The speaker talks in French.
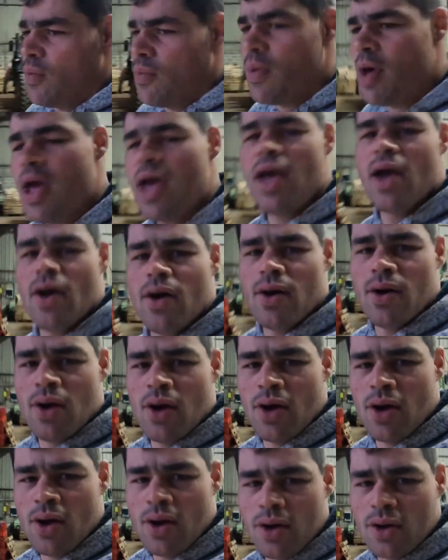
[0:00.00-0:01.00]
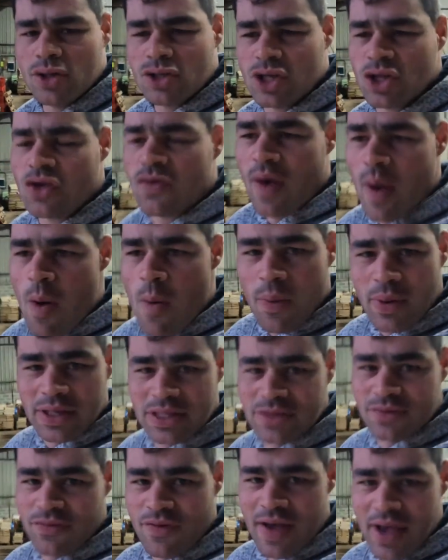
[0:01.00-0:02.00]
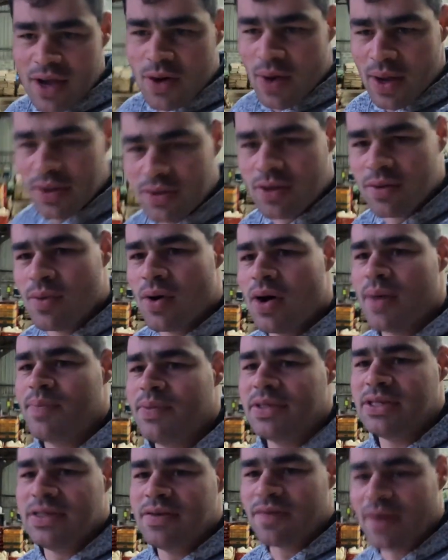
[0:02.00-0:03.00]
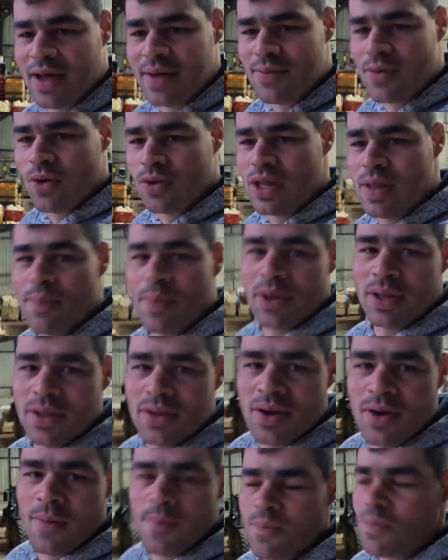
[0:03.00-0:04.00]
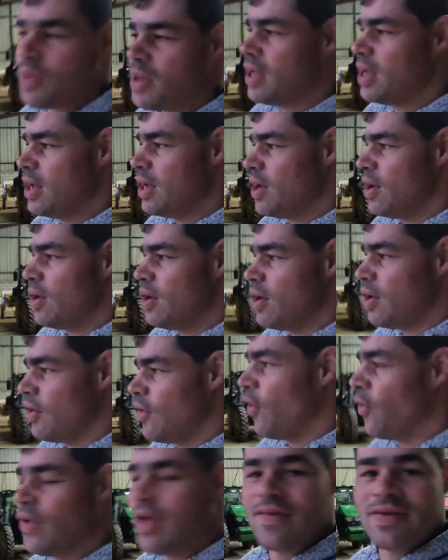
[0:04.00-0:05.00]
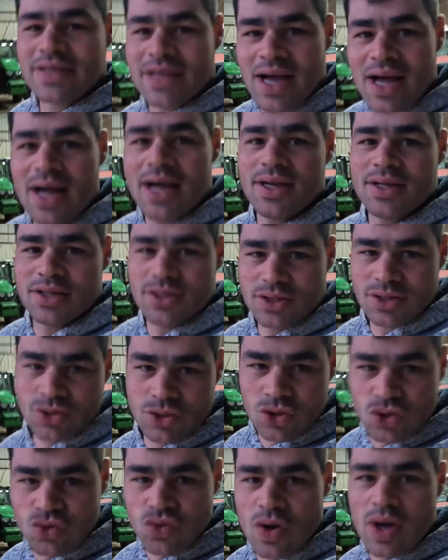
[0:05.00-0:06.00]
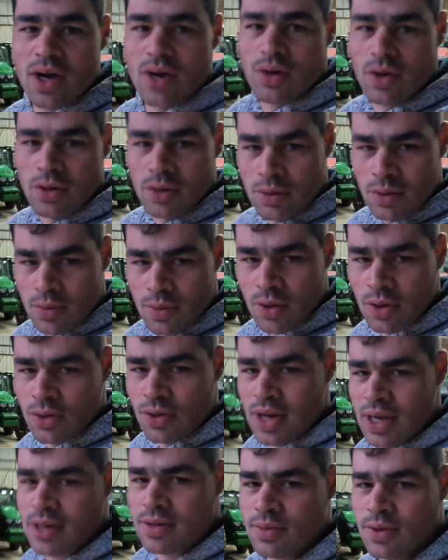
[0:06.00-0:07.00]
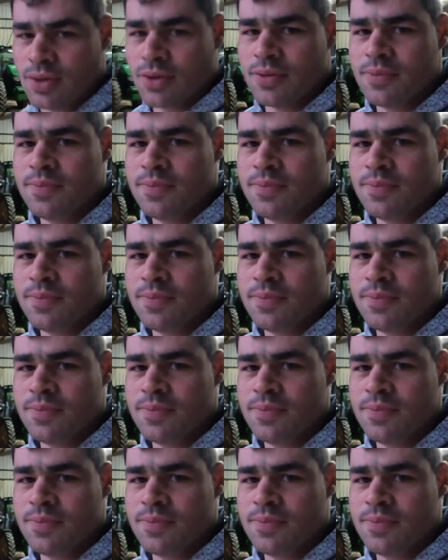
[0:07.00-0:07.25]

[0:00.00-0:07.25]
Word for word: Mais euh, ça devrait à peu près se faire correctement. Et puis si vraiment on n'est pas dedans, euh, on avisera ce soir au moment de la commande.